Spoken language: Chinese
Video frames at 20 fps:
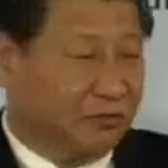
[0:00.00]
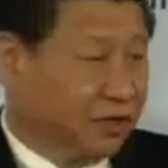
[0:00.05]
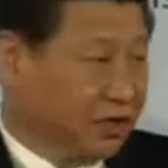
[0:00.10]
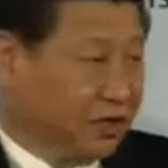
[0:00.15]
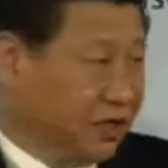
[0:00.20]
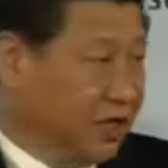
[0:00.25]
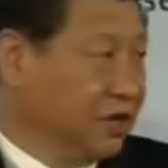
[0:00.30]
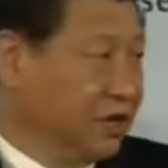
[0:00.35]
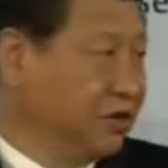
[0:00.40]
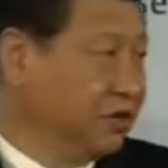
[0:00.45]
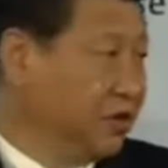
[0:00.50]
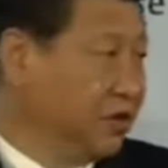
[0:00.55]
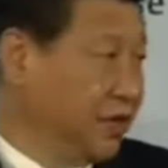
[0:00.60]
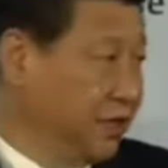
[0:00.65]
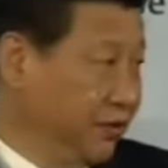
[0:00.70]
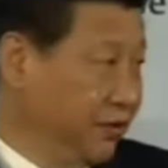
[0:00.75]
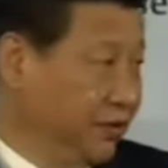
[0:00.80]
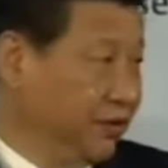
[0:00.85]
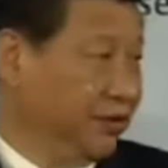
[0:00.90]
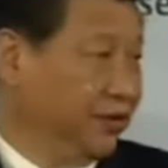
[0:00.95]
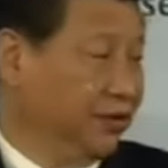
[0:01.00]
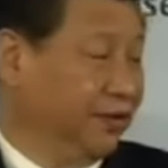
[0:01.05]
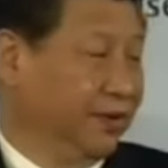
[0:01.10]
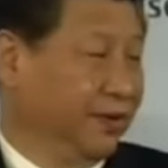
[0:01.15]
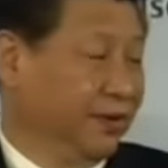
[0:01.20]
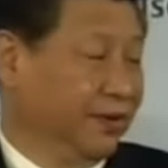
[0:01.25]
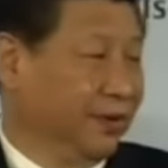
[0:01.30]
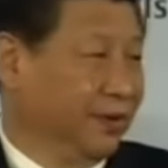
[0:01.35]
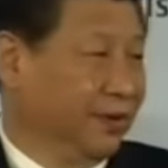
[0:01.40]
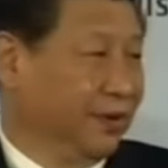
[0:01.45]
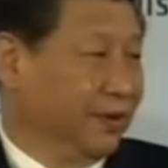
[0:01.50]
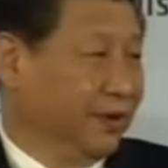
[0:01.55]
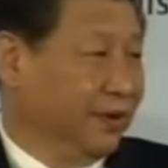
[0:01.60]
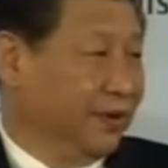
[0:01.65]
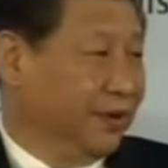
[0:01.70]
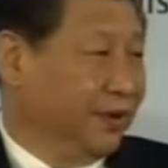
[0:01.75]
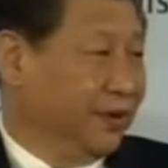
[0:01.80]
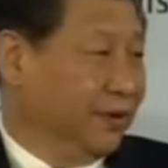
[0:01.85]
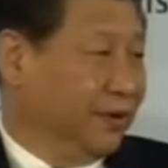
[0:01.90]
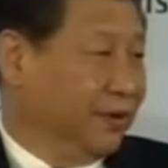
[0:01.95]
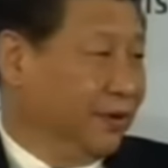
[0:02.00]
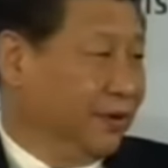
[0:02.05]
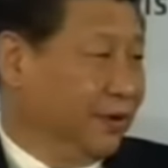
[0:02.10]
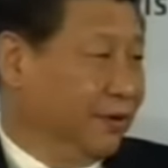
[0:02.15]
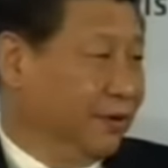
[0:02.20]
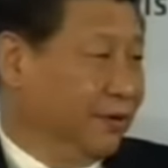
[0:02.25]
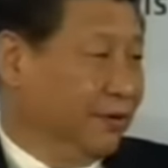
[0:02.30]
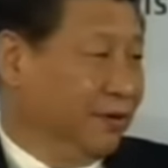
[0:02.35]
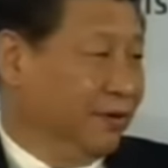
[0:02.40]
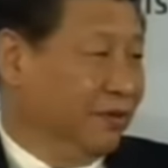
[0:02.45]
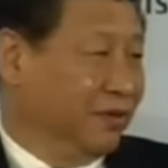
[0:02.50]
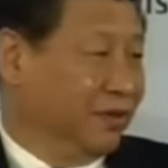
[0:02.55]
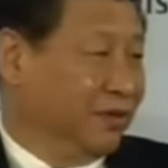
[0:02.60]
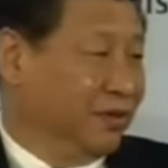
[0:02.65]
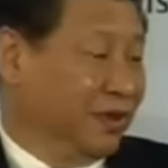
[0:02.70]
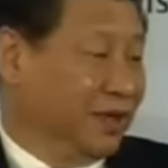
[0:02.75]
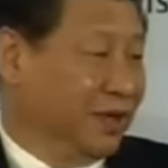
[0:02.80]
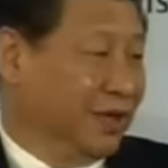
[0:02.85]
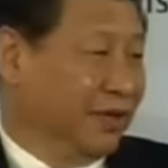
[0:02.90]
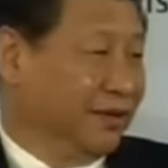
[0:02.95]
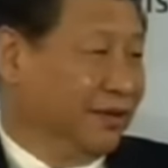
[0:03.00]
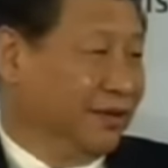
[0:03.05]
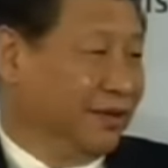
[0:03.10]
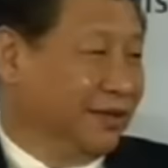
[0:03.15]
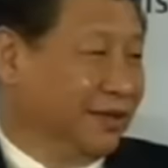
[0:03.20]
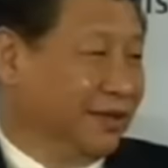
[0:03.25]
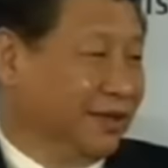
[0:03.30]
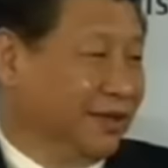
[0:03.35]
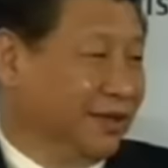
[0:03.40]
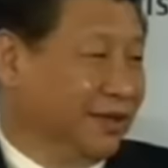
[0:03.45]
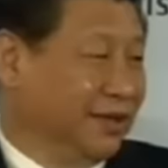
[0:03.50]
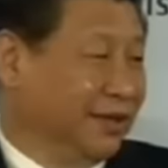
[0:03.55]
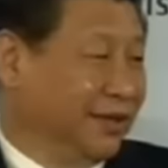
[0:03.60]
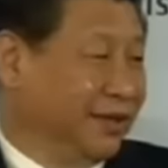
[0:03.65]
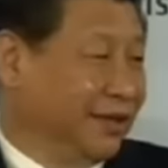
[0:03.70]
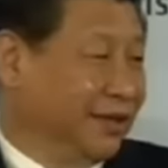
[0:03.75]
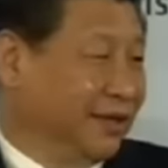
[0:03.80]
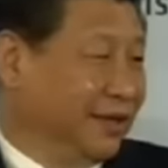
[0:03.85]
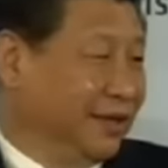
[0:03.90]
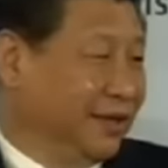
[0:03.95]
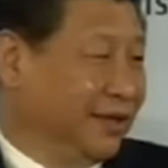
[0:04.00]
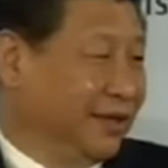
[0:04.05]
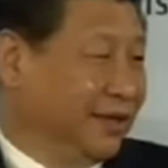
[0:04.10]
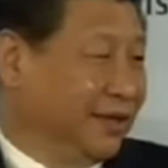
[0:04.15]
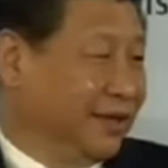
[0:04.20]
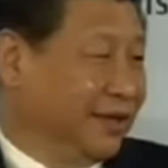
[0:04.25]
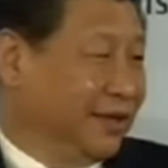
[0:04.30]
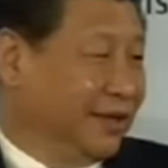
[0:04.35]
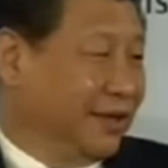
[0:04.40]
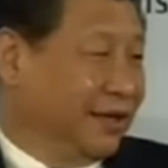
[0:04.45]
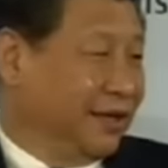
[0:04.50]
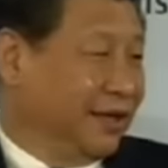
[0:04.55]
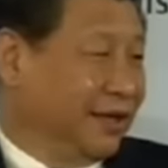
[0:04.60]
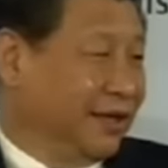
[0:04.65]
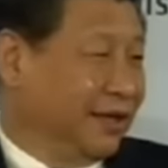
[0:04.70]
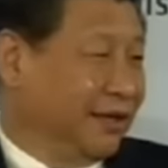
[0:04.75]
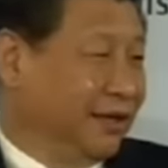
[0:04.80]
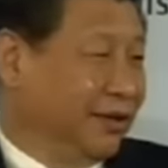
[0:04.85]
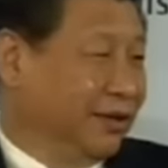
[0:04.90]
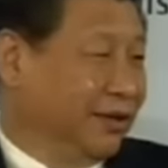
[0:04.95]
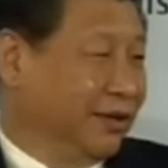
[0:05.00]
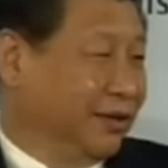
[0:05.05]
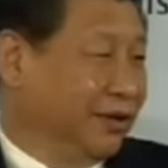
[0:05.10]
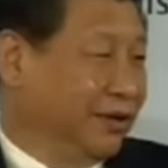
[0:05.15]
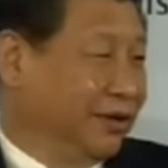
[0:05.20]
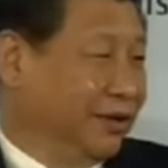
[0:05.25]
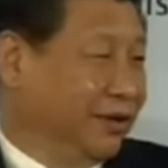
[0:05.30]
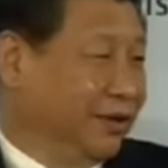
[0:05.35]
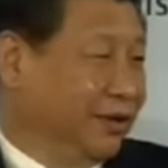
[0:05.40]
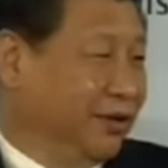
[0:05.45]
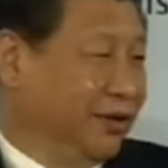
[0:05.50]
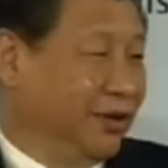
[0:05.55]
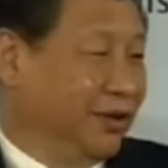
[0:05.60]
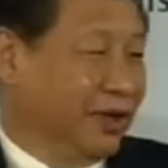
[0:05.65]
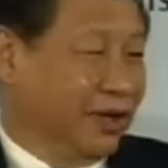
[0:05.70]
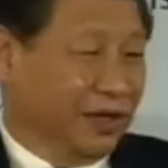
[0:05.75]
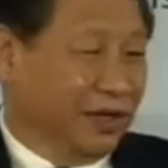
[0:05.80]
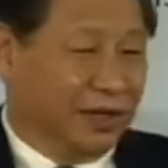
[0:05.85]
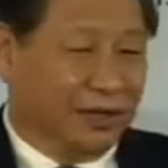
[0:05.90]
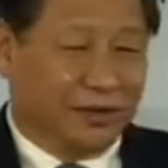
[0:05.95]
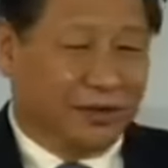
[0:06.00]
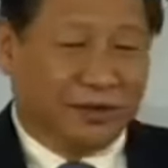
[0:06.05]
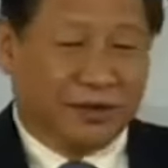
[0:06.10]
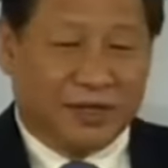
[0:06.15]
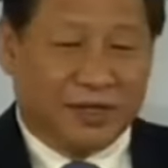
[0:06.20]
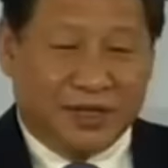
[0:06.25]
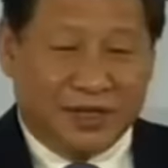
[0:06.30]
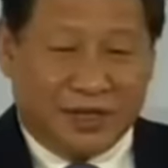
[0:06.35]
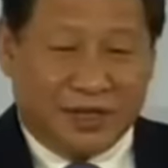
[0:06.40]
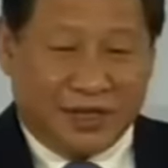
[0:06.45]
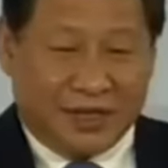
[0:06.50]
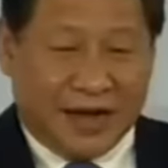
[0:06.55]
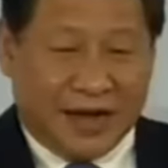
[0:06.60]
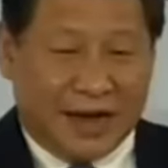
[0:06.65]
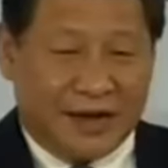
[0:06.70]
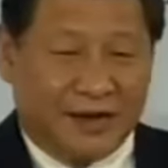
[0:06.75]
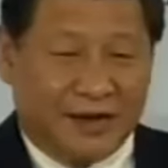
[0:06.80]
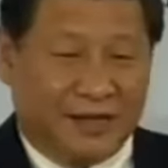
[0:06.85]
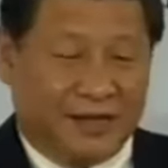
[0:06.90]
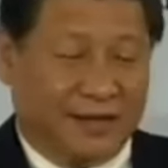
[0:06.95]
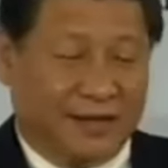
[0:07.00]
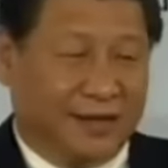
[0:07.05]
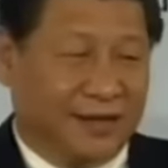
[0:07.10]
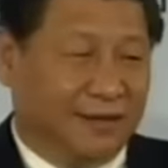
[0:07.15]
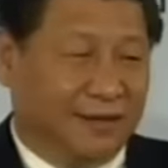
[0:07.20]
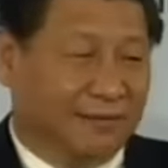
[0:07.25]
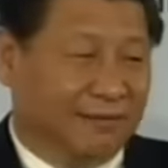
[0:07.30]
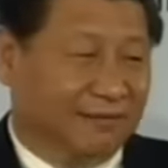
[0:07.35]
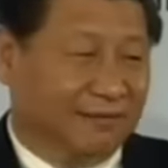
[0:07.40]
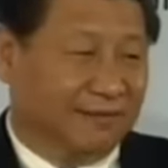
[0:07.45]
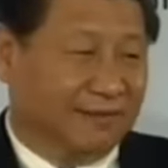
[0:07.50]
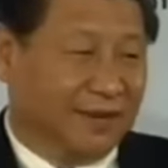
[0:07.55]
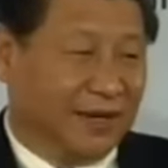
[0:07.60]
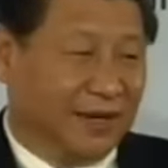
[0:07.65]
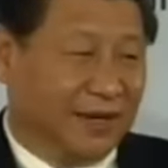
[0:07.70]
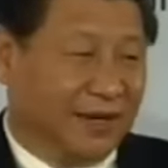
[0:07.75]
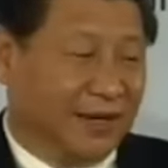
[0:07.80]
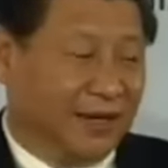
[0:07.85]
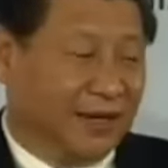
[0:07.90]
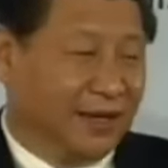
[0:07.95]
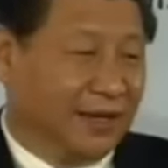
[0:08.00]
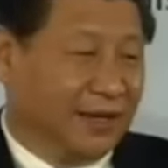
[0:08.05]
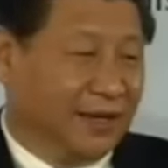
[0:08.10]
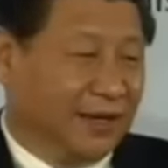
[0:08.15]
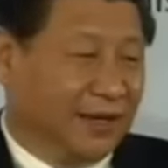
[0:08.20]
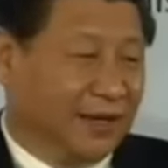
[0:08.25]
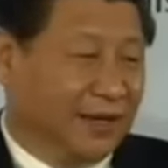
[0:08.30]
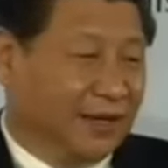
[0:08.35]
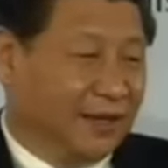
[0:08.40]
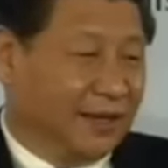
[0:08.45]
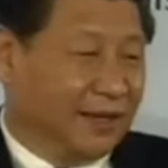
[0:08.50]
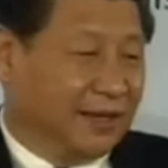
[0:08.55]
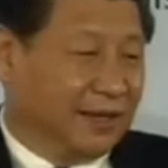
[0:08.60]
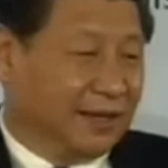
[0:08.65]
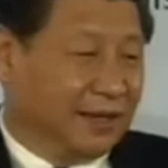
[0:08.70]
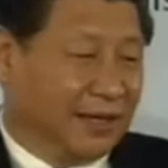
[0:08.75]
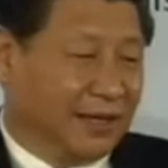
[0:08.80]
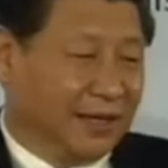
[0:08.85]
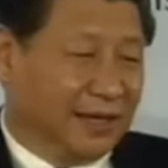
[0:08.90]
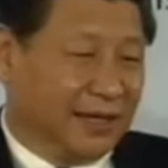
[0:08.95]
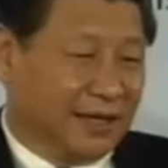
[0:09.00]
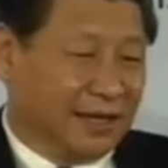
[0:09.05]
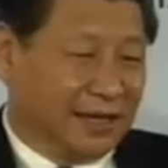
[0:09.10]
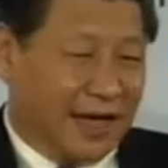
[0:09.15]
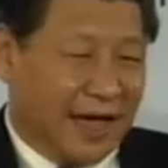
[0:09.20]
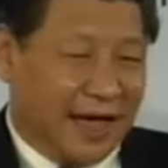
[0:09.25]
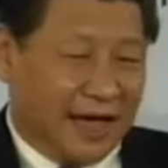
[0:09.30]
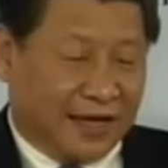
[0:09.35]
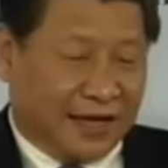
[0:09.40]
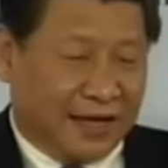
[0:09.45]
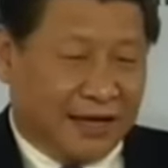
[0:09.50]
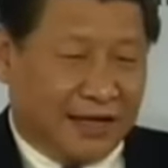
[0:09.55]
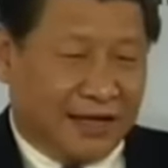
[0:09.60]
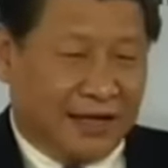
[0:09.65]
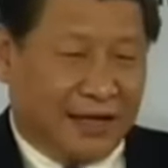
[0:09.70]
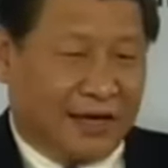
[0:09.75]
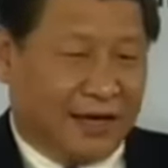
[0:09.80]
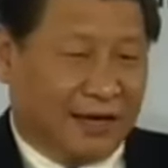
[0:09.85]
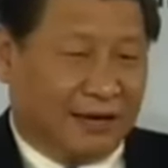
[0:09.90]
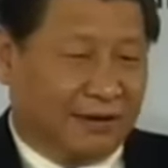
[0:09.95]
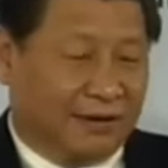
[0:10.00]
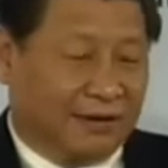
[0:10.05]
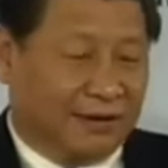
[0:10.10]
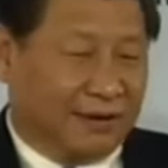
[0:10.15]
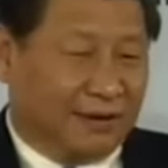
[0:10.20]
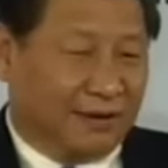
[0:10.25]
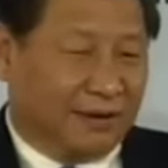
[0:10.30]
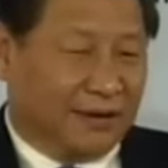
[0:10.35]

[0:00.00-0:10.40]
入了深水区。我们说呢，就是，哎，遇到的都是一些难题啊，这个改革的。